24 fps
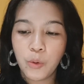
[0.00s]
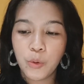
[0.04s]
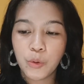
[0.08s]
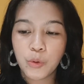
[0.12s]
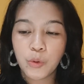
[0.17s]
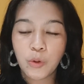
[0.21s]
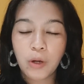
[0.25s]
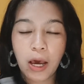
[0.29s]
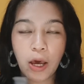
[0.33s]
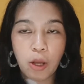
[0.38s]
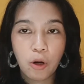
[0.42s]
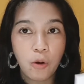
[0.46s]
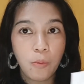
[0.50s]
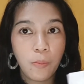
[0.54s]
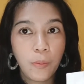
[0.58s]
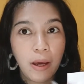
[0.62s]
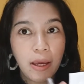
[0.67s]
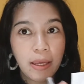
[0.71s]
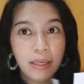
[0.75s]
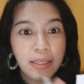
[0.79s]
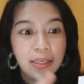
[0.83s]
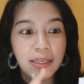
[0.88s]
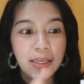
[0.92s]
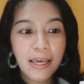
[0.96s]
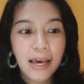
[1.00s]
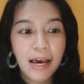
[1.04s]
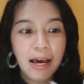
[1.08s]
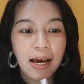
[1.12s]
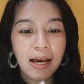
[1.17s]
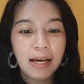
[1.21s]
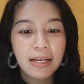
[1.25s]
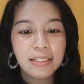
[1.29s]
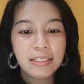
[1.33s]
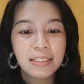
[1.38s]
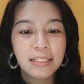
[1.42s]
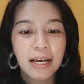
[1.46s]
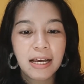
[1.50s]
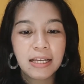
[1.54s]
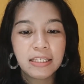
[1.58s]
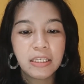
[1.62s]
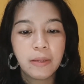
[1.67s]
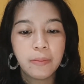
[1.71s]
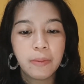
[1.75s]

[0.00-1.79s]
Untuk aroma yang setengah